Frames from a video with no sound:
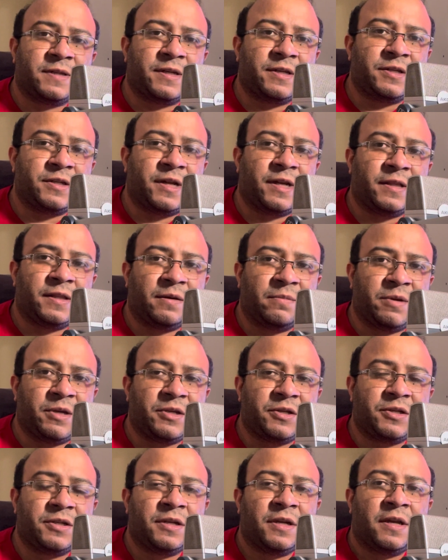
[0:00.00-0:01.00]
aí
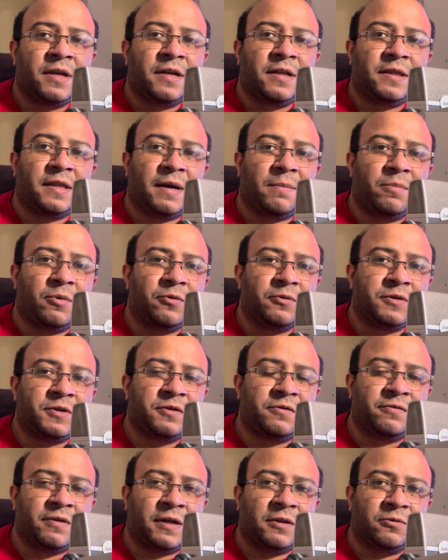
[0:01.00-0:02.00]
diretamente na bolsa
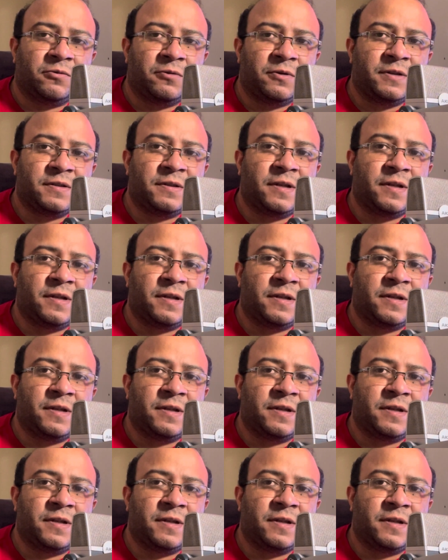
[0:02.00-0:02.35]
de valores,